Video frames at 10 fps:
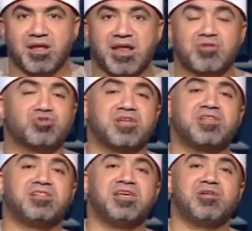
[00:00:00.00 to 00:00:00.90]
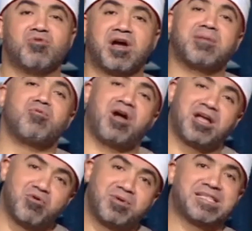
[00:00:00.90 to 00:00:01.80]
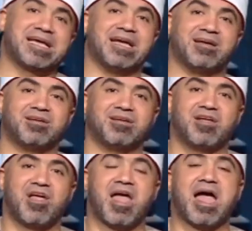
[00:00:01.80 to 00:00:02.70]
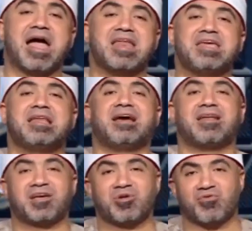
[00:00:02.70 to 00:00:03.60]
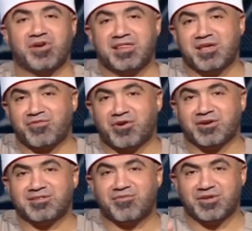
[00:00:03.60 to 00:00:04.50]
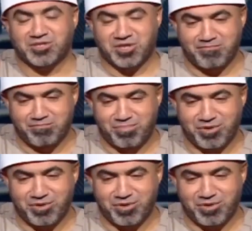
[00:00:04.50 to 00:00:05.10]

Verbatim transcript: لقيته سدد دينه اجيب له حاجه هو محتاجها انقل على غيره فاذا فرغت فانصب